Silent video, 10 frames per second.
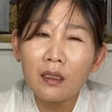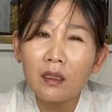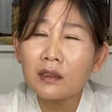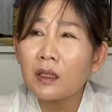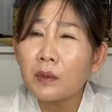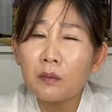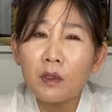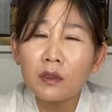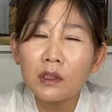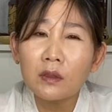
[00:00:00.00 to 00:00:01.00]
네. 어차피
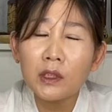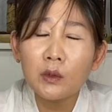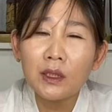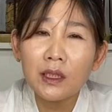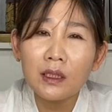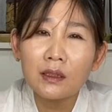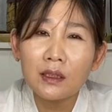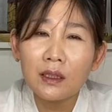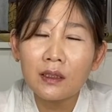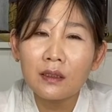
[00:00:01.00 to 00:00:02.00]
뭐 지금 이월
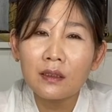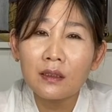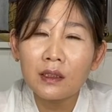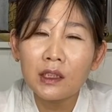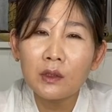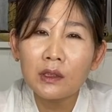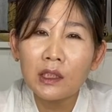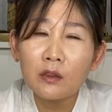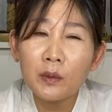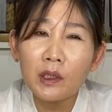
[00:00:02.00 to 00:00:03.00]
달이잖아요. 네, 이월
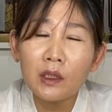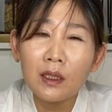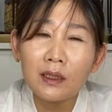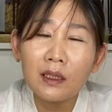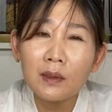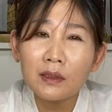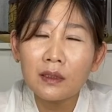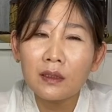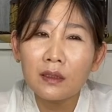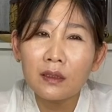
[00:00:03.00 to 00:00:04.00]
달이고 몇 개월 안
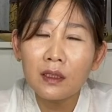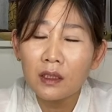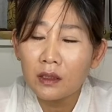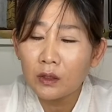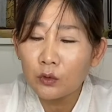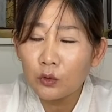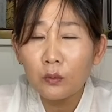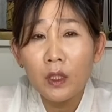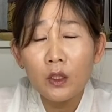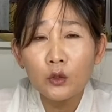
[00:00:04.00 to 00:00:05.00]
남았어요. 맞아요. 그래도 좀
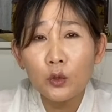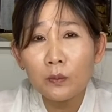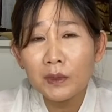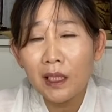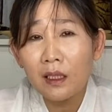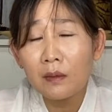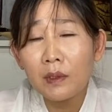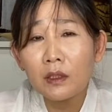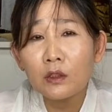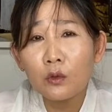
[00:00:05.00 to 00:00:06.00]

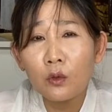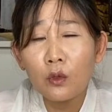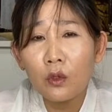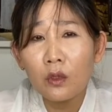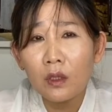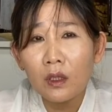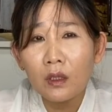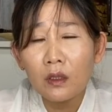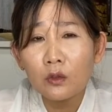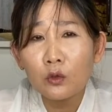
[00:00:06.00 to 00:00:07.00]
점잠해지고. 네. 네.
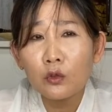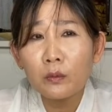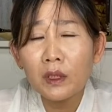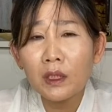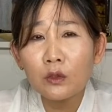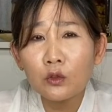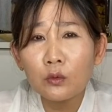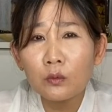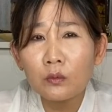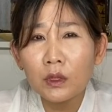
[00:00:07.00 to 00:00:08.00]
조금이라도
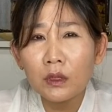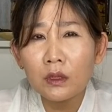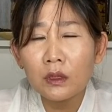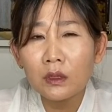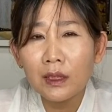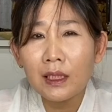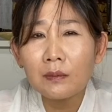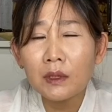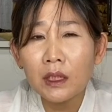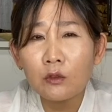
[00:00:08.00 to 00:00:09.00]
좀 그
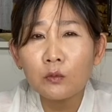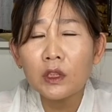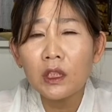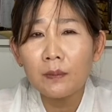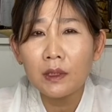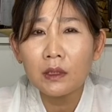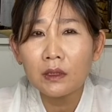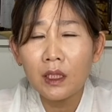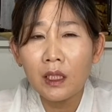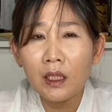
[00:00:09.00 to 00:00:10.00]
사람들이 움직임이
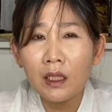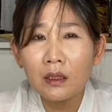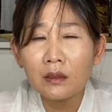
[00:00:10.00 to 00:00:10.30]
있을 때